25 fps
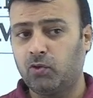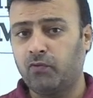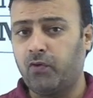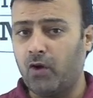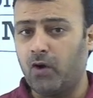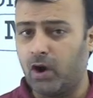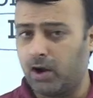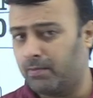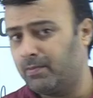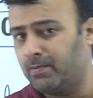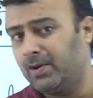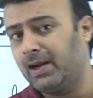
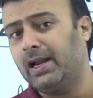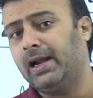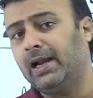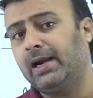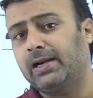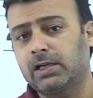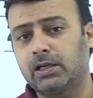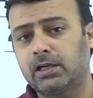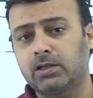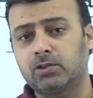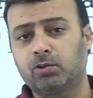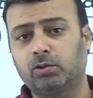फॉर्मल
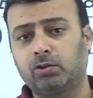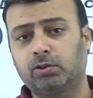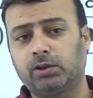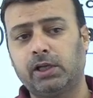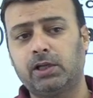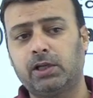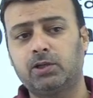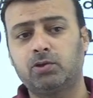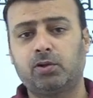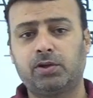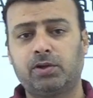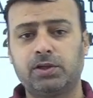लेटर्स होते
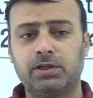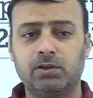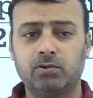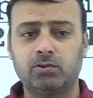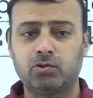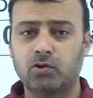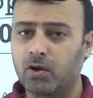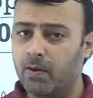हैं जो किसी जो